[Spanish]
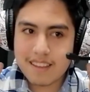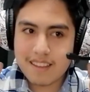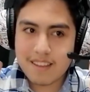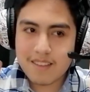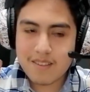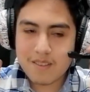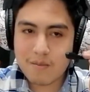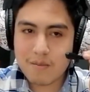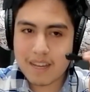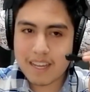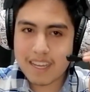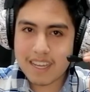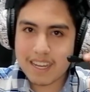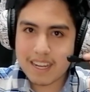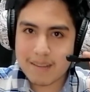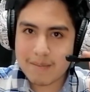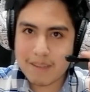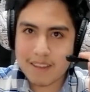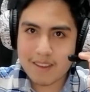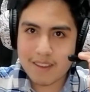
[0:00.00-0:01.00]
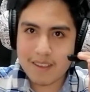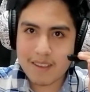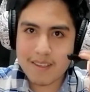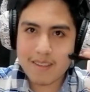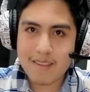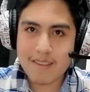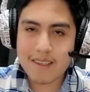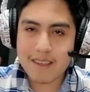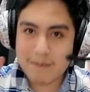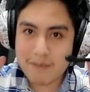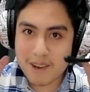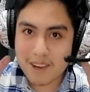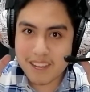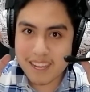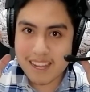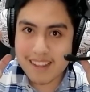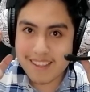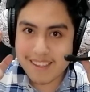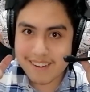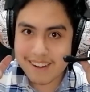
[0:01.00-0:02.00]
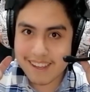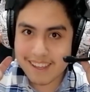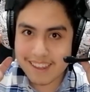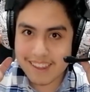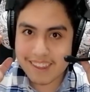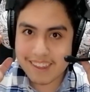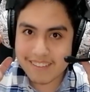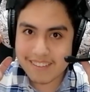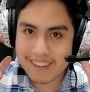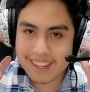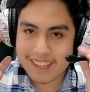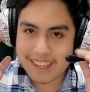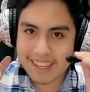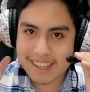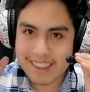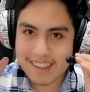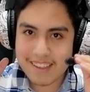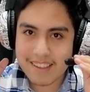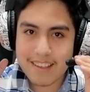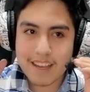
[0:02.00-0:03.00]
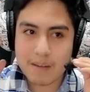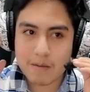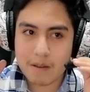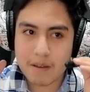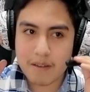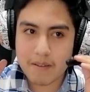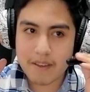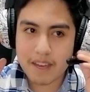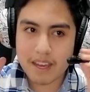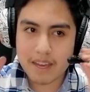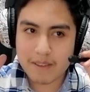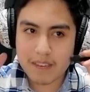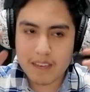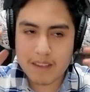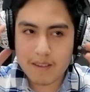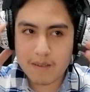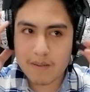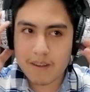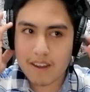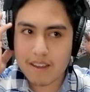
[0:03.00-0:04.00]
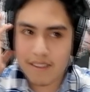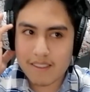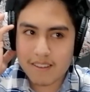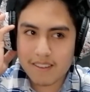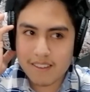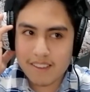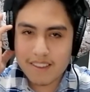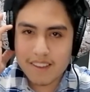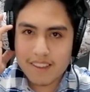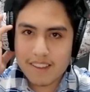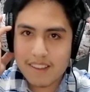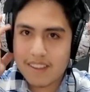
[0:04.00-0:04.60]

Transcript: Su máquina, amigos. Esto sí bloquea el sonido, de verdad. No sé cómo me vea. Voy a subir esto.